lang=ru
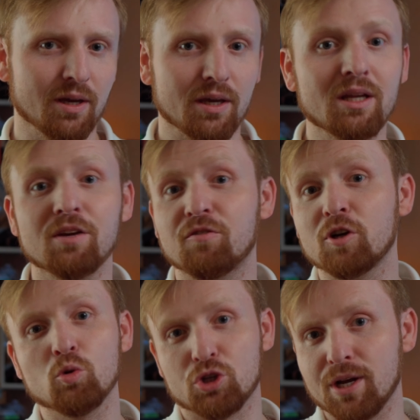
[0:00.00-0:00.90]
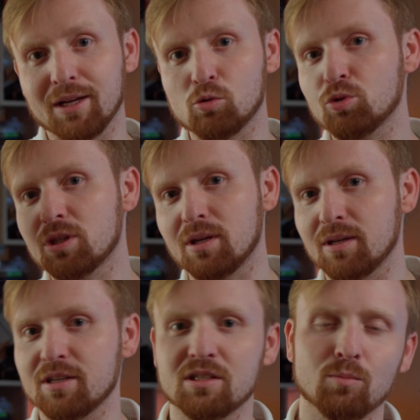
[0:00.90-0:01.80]
или вы уже откуда-то
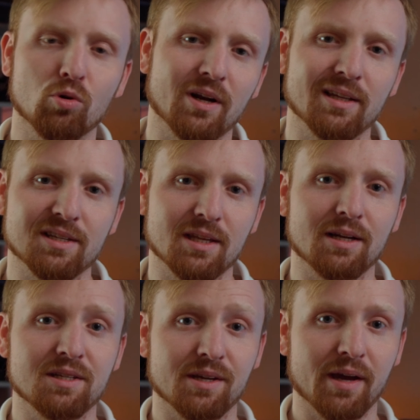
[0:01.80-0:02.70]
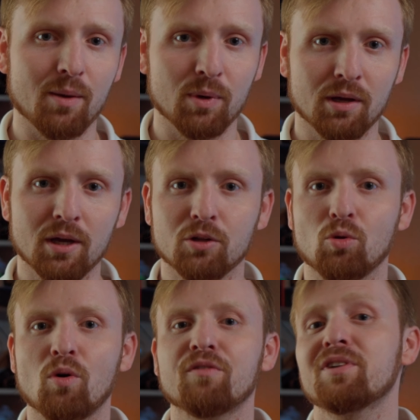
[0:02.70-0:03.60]
из-за бугра достали Zcam,
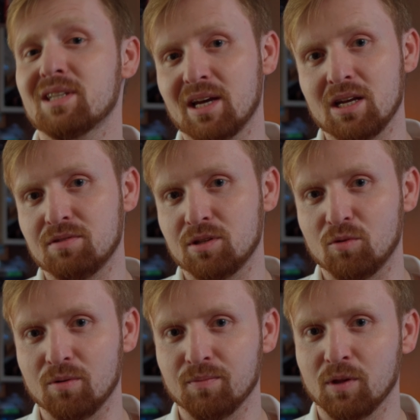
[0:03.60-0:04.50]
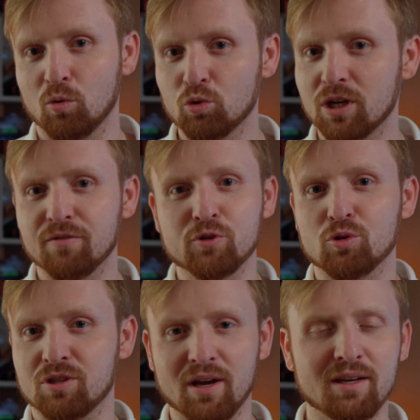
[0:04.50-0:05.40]
то вы, скорее всего, уже все
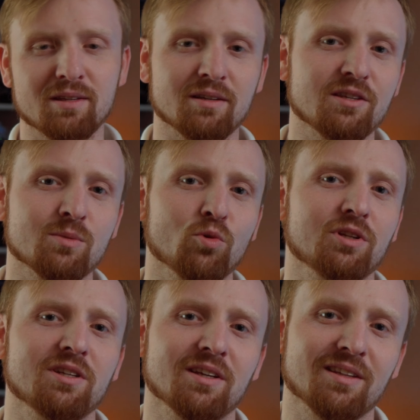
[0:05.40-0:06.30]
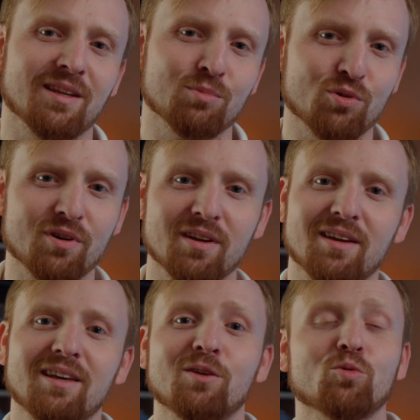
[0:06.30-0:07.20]
знаете, не смотрите этот обзор
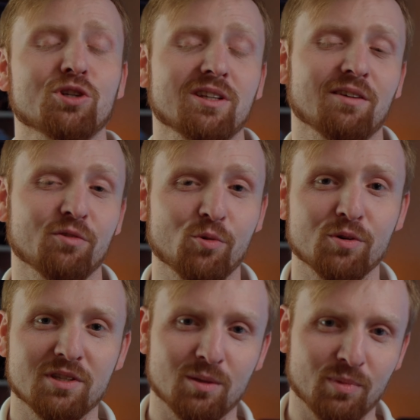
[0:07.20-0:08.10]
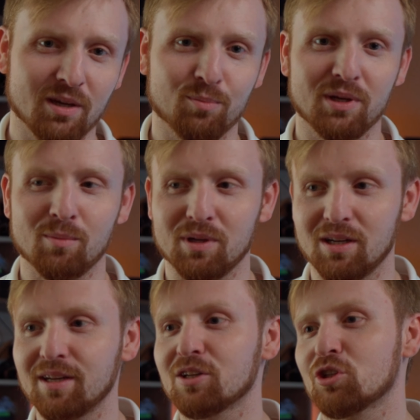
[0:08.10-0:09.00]
и уже давно себе
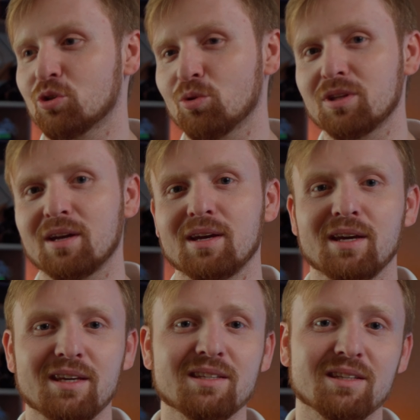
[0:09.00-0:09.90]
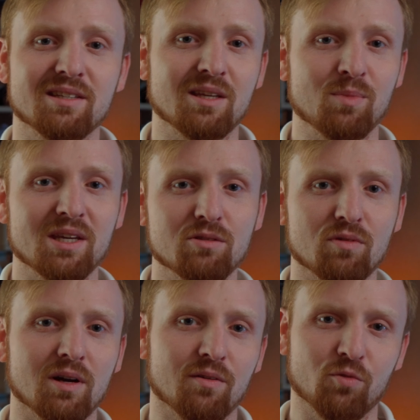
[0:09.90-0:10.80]
приобрели что-то из
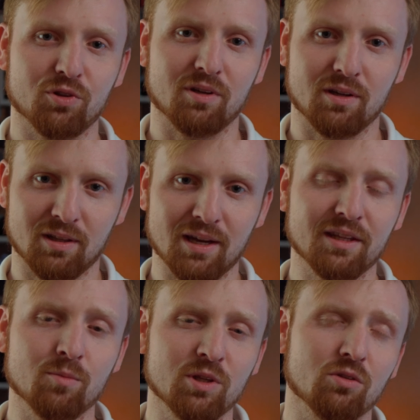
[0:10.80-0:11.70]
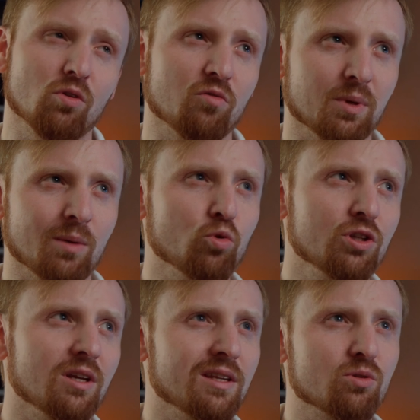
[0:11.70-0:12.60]
семейства вот данных мониторов, потому
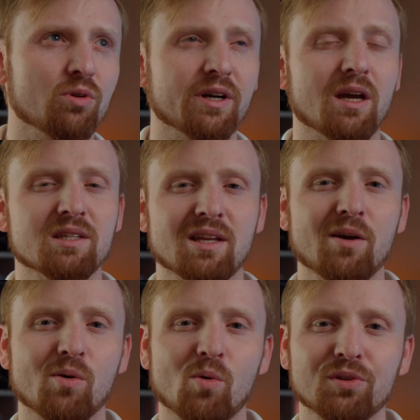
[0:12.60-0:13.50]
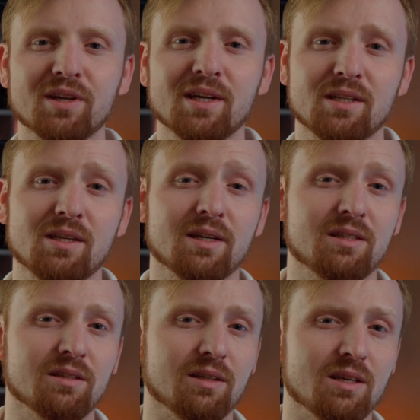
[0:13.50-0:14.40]
что, насколько я знаю, он не
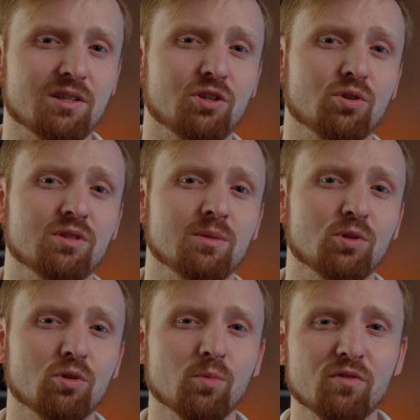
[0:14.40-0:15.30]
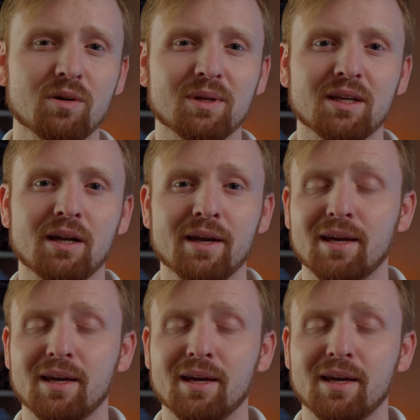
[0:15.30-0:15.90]
один. Есть еще 7-дюймовая модель